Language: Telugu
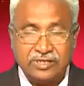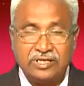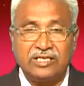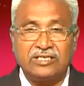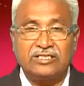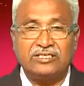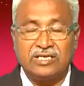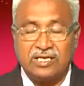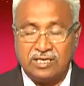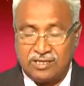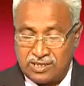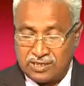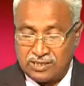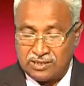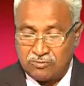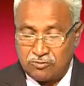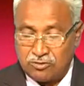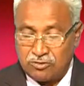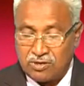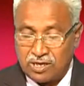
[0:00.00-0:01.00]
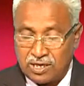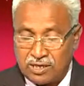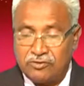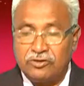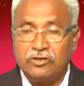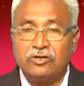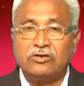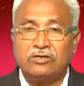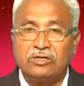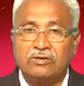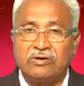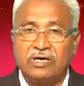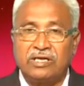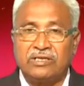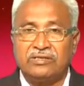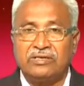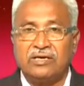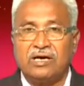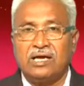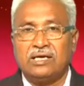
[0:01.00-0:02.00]
యష్యా గ్రంథంలో అరవై ఒకటవ
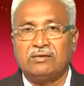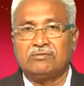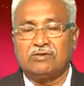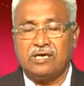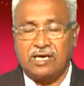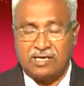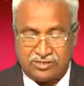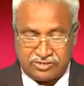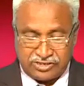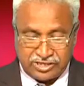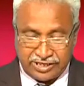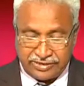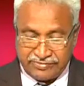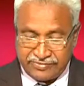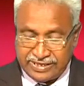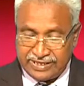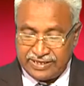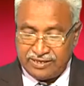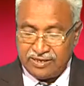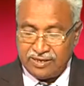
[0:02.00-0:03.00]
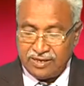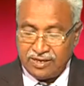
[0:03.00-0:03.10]
అధ్యాయంలో ఆయన చదివి